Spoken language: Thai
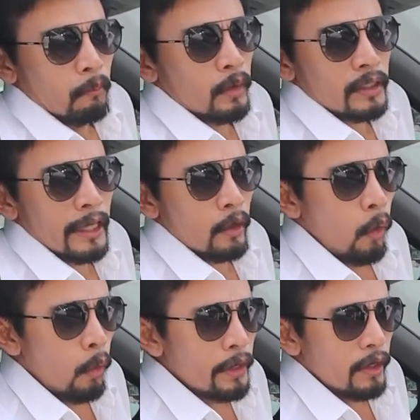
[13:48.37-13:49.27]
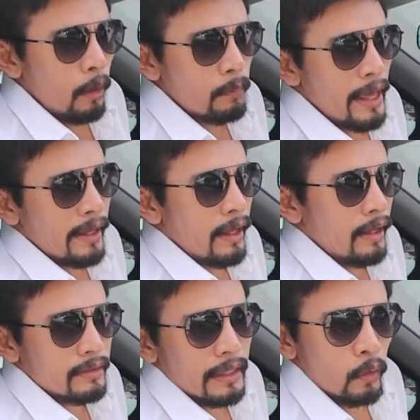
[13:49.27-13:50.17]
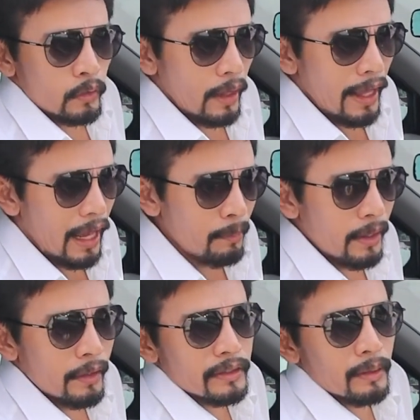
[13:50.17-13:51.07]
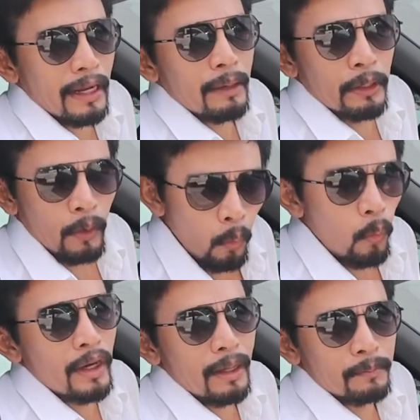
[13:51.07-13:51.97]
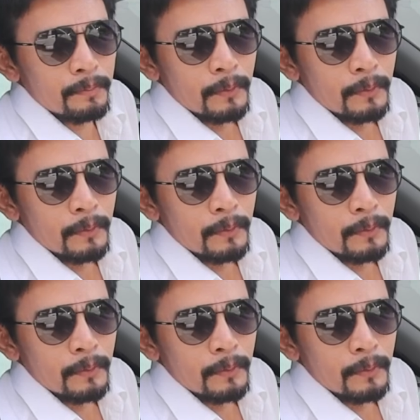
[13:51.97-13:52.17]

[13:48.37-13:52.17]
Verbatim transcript: พอตั้งแต่โควิดรอบแรกฮะเต็นท์รถก็หายไปเลยก็จะกลายเป็นอู่นะครับ